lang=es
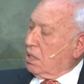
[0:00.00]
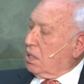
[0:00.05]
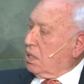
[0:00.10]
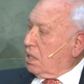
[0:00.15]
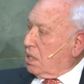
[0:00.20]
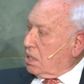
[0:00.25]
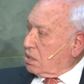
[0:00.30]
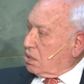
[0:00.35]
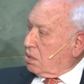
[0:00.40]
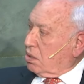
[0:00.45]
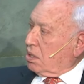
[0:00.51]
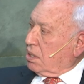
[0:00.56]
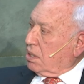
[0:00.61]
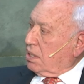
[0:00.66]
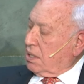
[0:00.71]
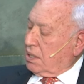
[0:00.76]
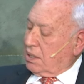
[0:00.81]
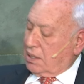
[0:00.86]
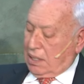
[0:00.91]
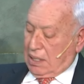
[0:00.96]
en las
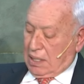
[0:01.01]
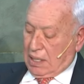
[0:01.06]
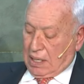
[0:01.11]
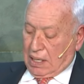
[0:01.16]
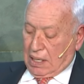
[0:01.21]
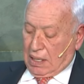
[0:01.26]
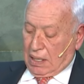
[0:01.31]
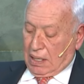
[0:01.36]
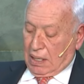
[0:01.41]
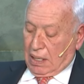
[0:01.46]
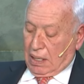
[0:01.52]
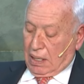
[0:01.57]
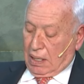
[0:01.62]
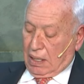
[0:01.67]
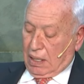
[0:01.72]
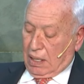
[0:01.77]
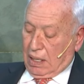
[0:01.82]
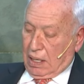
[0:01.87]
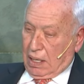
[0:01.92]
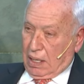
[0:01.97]
Cortes
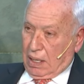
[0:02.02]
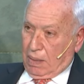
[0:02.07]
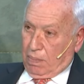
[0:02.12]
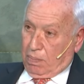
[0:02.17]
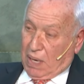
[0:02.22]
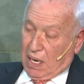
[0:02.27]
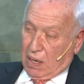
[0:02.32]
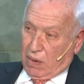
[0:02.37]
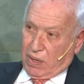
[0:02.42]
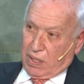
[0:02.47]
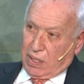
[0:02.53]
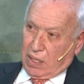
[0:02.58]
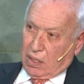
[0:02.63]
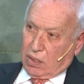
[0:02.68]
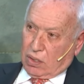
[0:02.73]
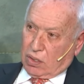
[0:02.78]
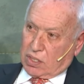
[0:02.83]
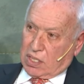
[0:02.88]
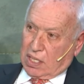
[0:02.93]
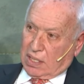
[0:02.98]
en
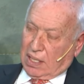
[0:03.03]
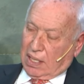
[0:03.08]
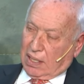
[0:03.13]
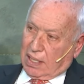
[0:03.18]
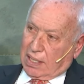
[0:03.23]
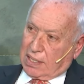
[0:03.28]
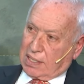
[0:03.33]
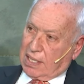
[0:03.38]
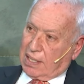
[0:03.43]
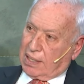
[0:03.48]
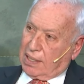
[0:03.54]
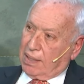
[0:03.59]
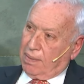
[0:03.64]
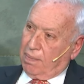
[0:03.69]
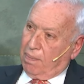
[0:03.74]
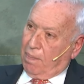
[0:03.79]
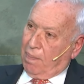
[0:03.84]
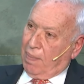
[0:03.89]
1977.